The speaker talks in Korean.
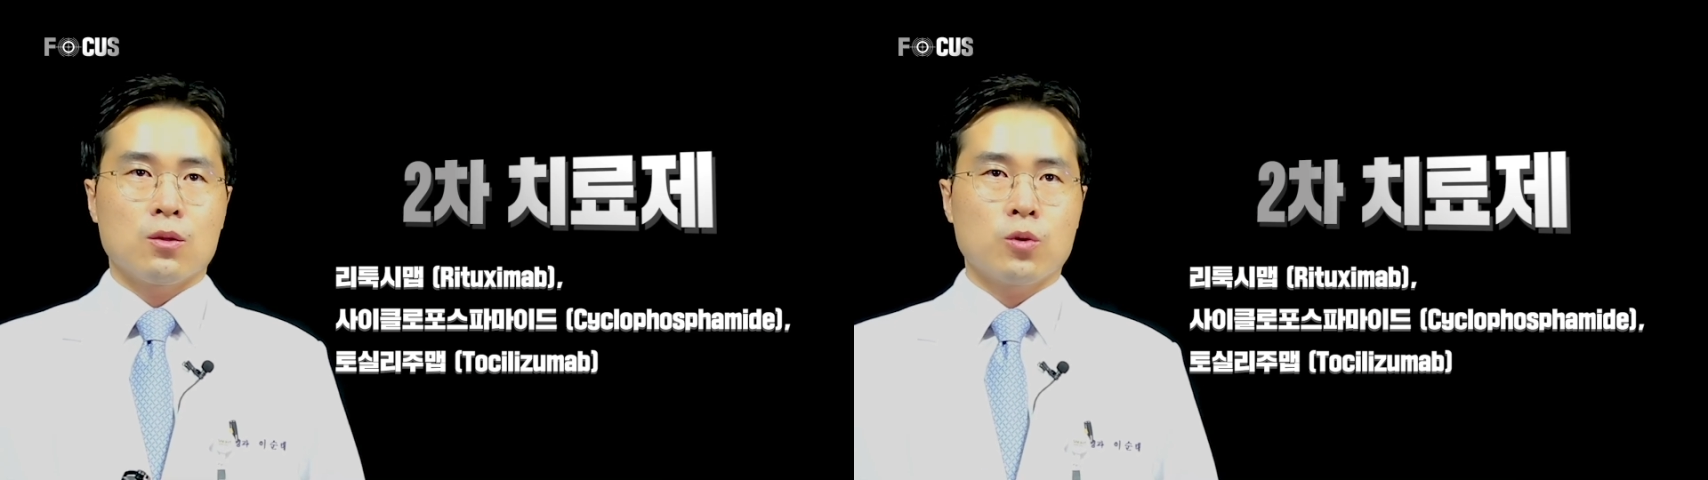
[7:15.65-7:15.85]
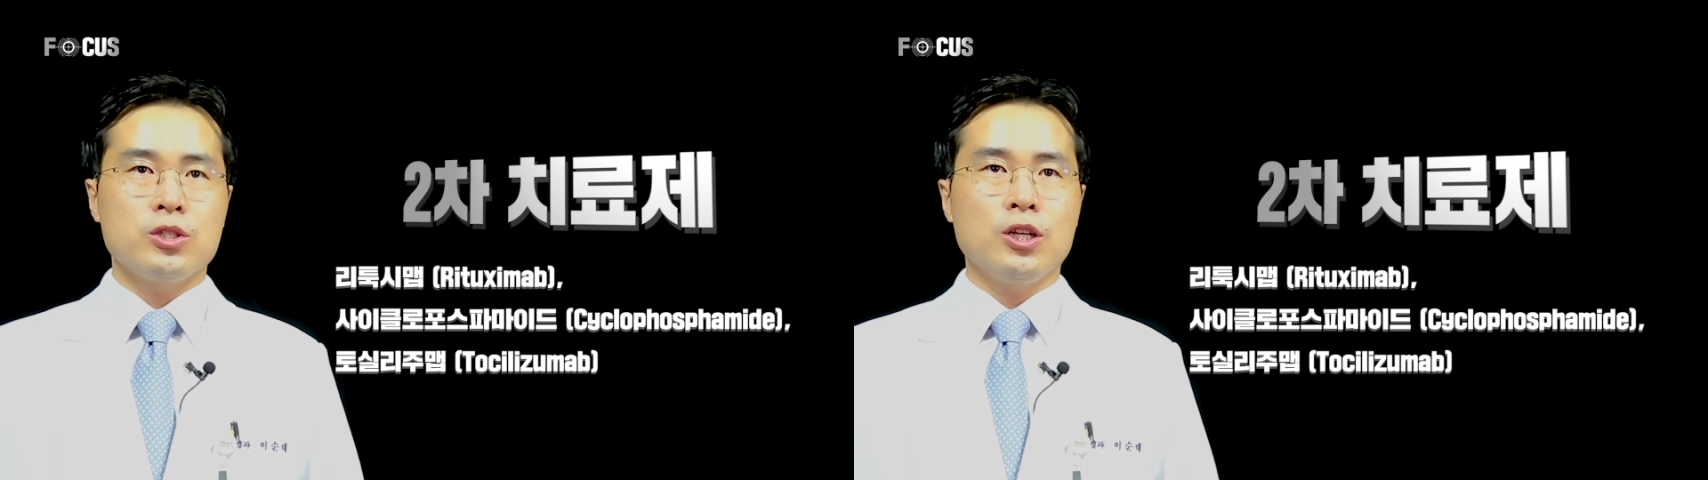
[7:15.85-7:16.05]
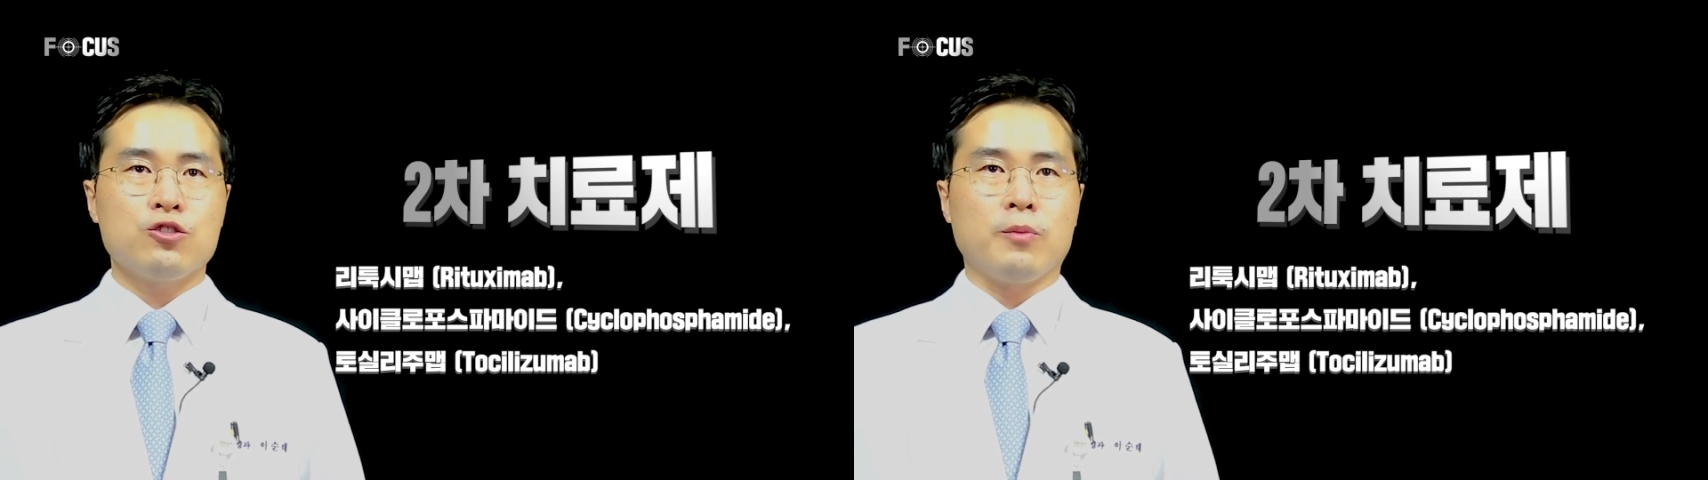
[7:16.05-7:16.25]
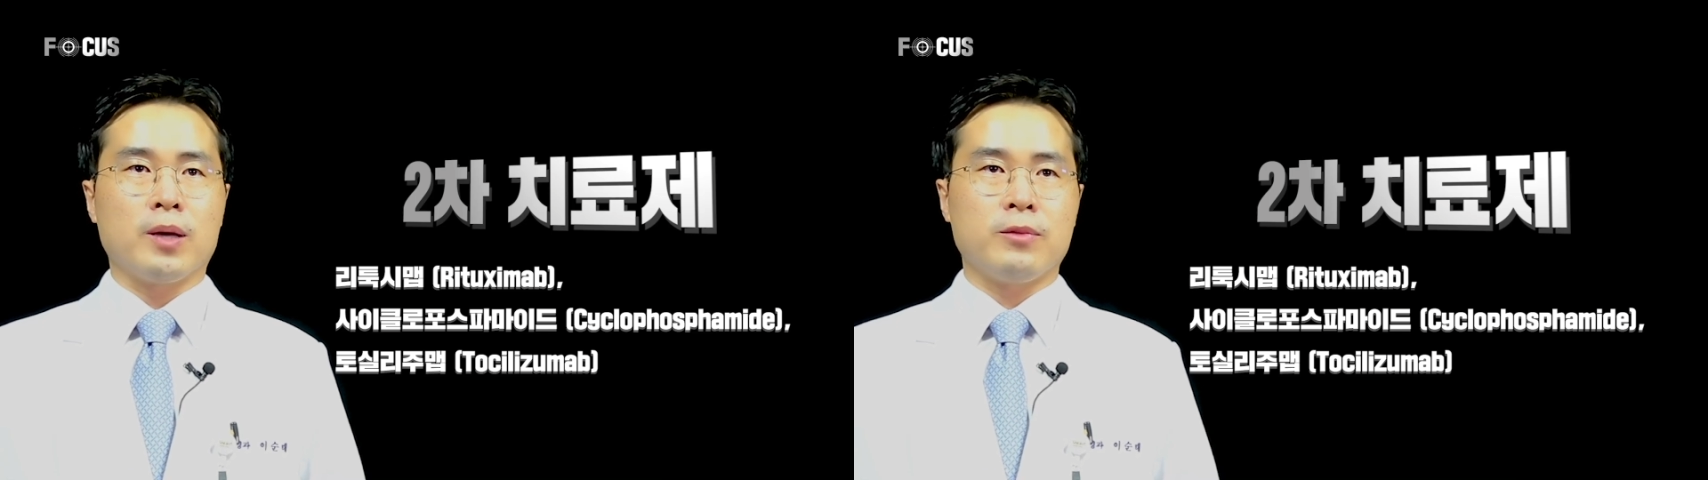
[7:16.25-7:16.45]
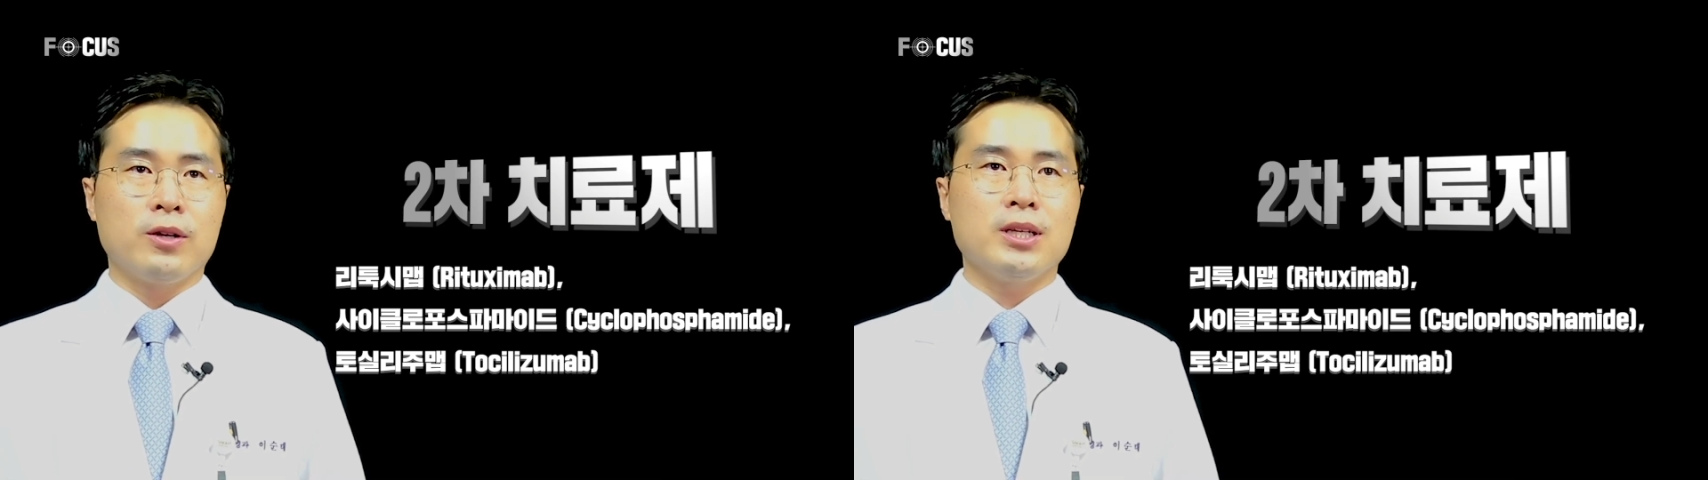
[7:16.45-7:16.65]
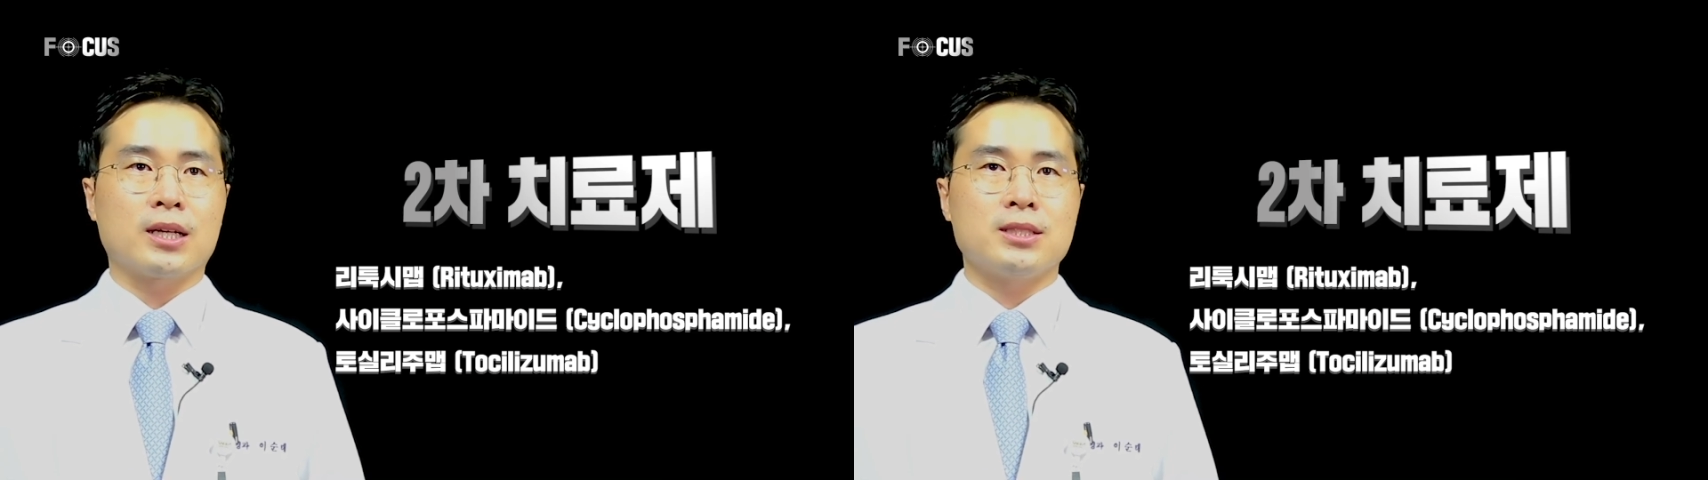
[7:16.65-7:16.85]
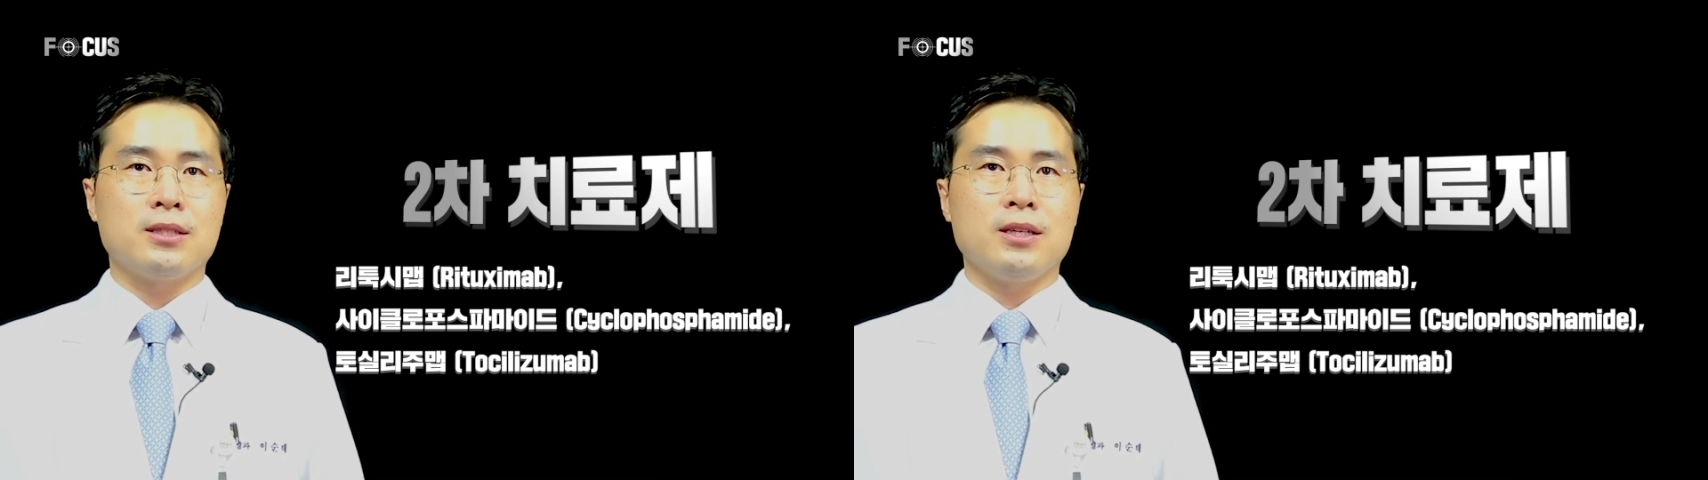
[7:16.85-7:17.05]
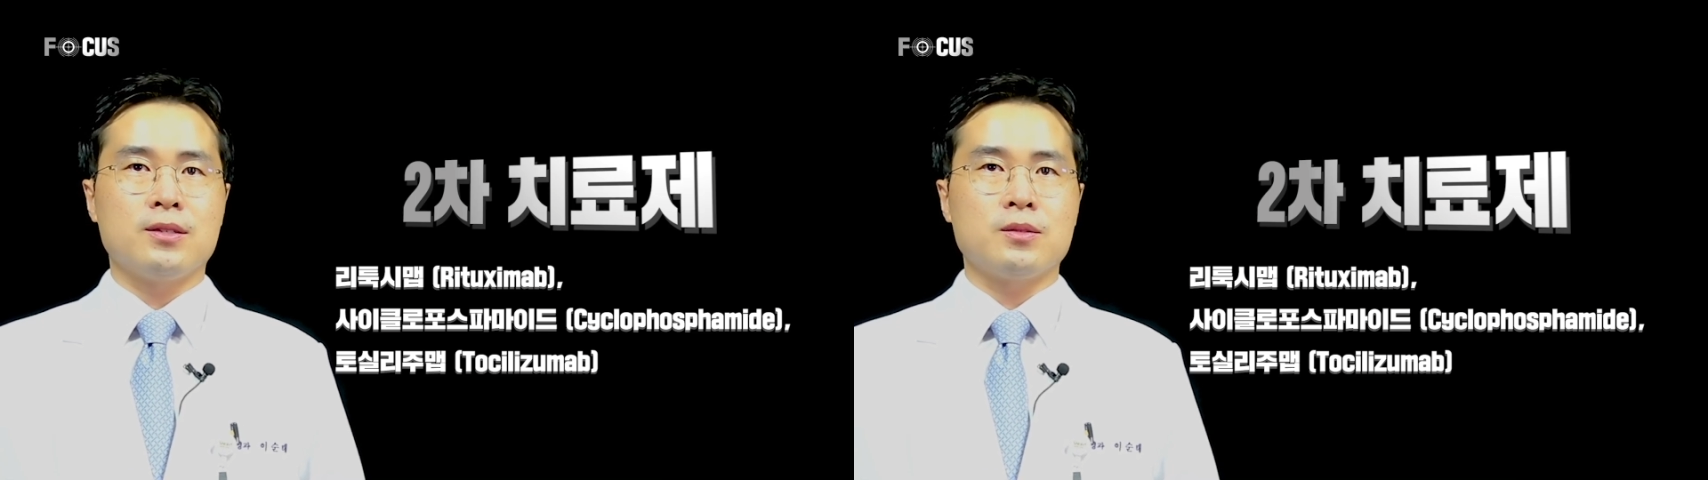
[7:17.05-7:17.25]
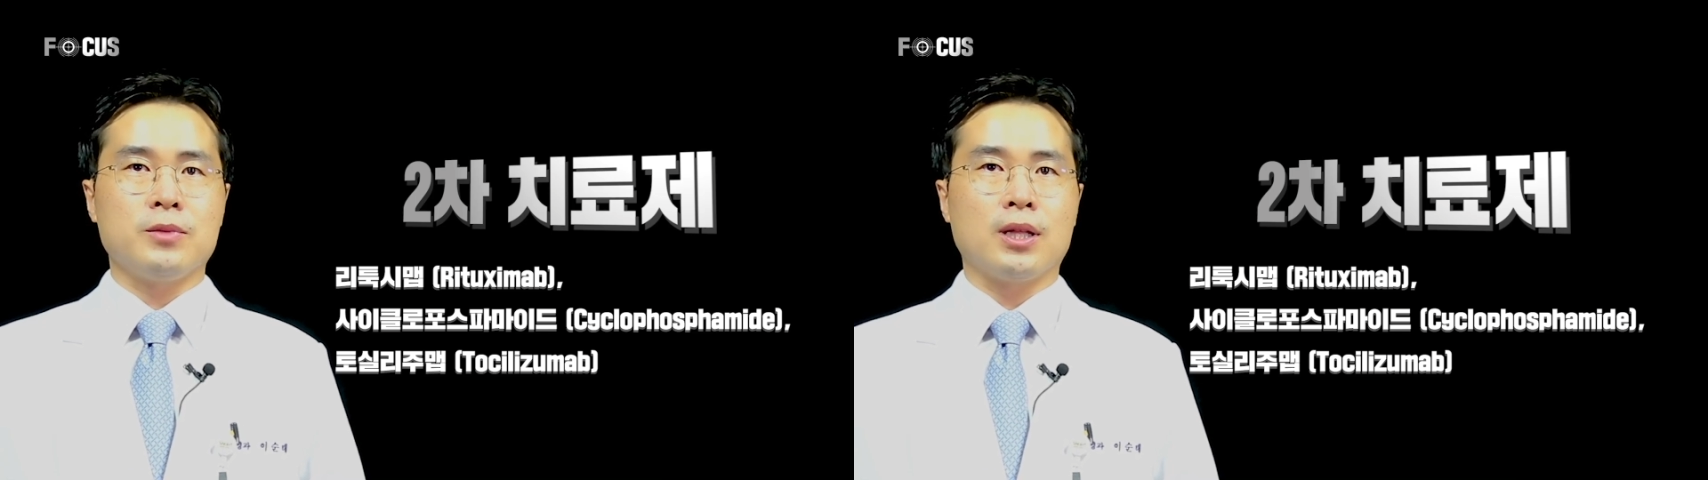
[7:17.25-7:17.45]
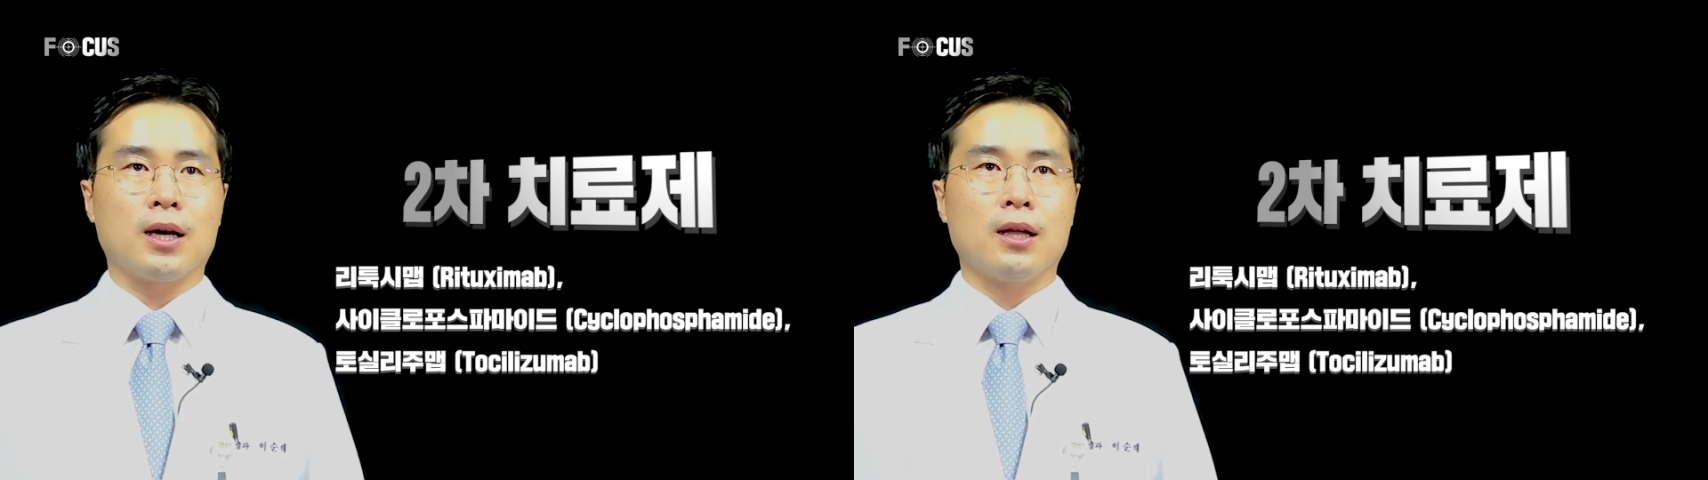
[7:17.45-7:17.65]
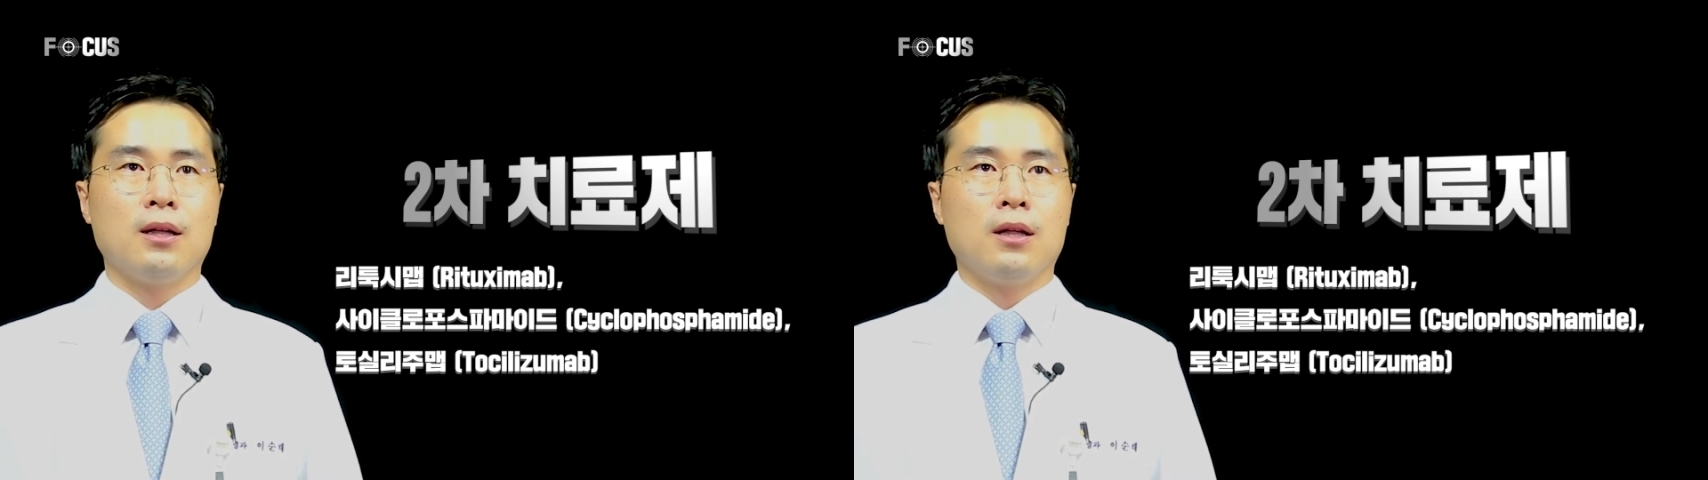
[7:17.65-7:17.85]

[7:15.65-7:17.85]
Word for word: 토실리주맵 이런 약제들이 있습니다.